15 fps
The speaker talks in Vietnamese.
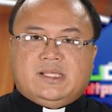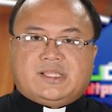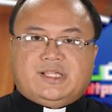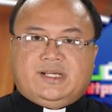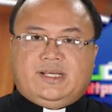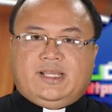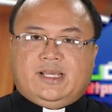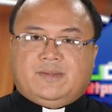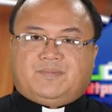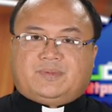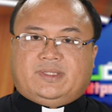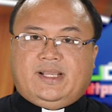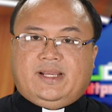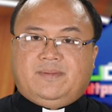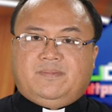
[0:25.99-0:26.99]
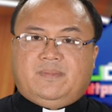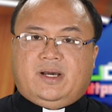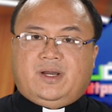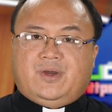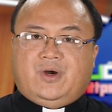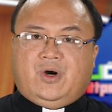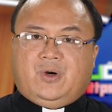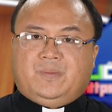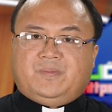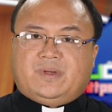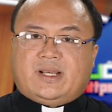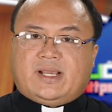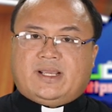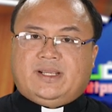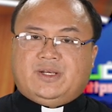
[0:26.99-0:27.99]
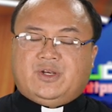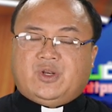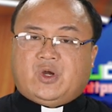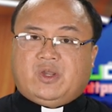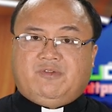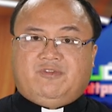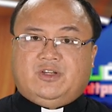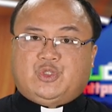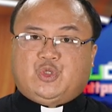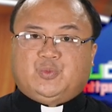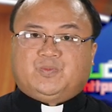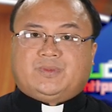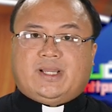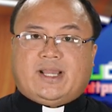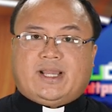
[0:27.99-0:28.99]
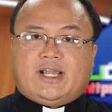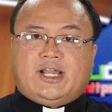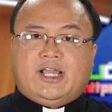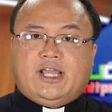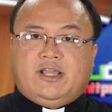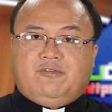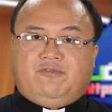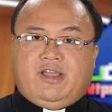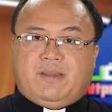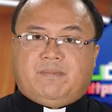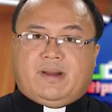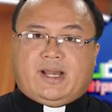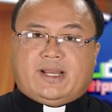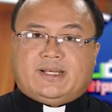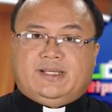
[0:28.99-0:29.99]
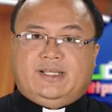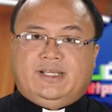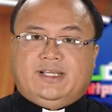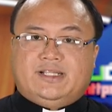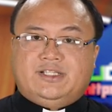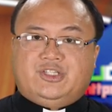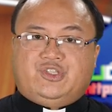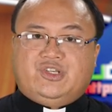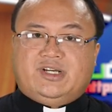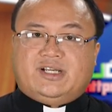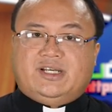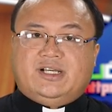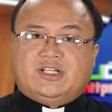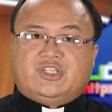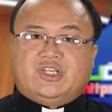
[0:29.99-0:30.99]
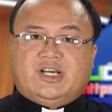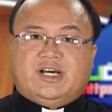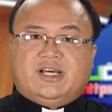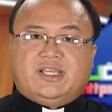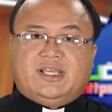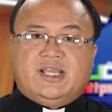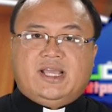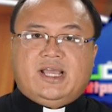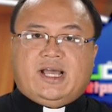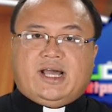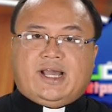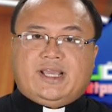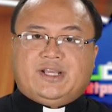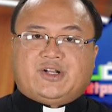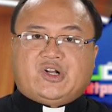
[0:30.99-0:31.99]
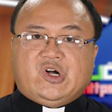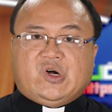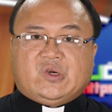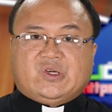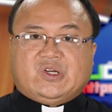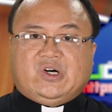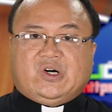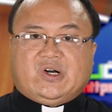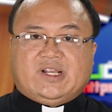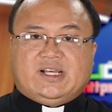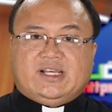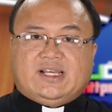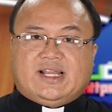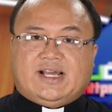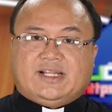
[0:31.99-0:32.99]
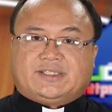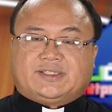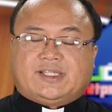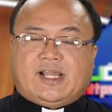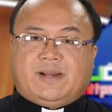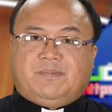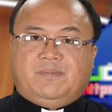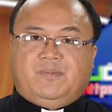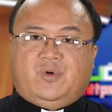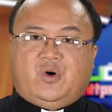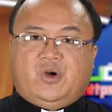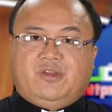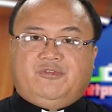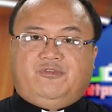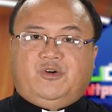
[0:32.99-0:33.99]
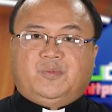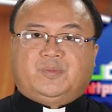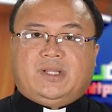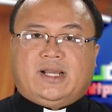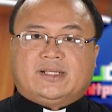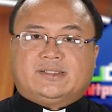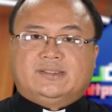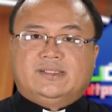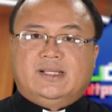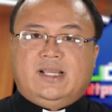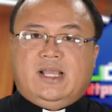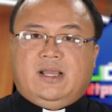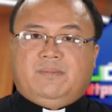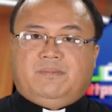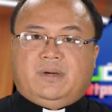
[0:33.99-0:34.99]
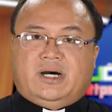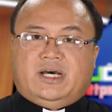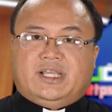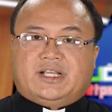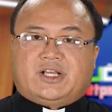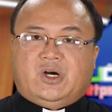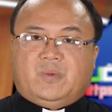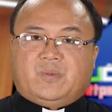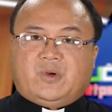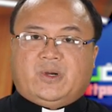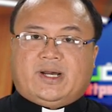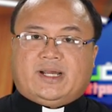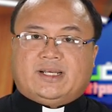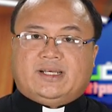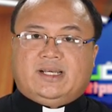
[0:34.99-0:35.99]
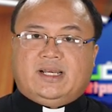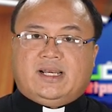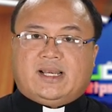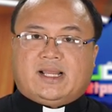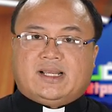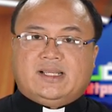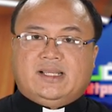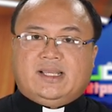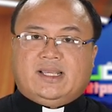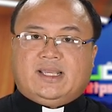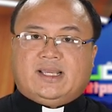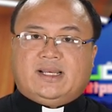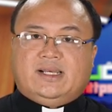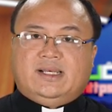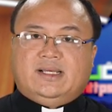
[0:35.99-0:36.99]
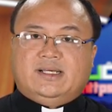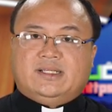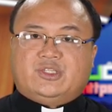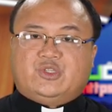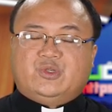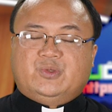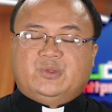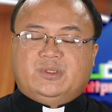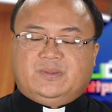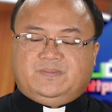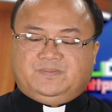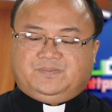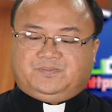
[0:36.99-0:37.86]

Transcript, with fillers: sứ điệp tin mừng hôm nay nói với chúng ta về bản hiến trương nước trời hay còn gọi là tám mối phúc thật mời cộng đoàn lắng nghe lời chúa